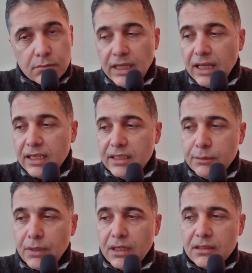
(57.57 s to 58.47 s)
Yani
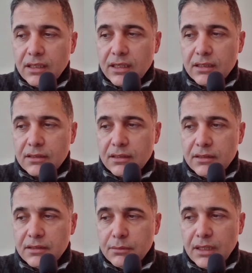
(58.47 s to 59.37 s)
26 Aralık'tan
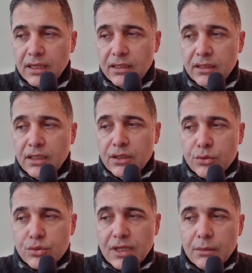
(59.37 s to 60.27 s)
itibaren
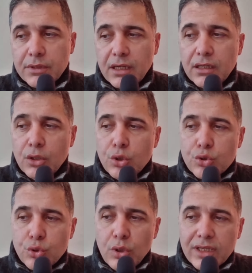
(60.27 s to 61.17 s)
Güzel bir rally.
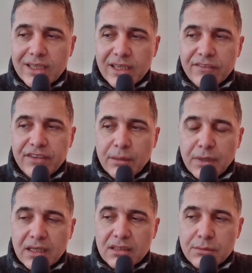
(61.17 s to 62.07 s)
Şöyle grafiğe
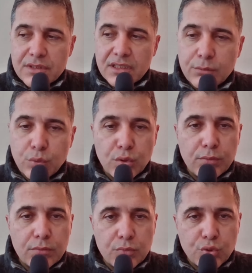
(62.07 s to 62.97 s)
baktığımızda
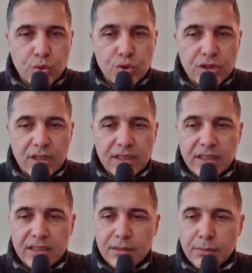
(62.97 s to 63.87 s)
bugün şu köşede de
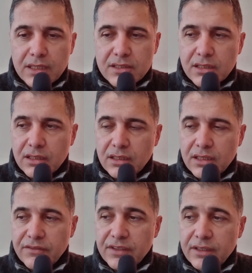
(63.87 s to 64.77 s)
yayınlayayım ben size
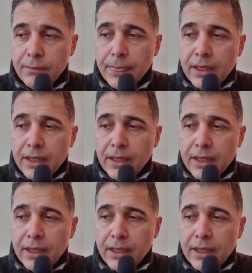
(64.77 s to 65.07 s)
grafiği.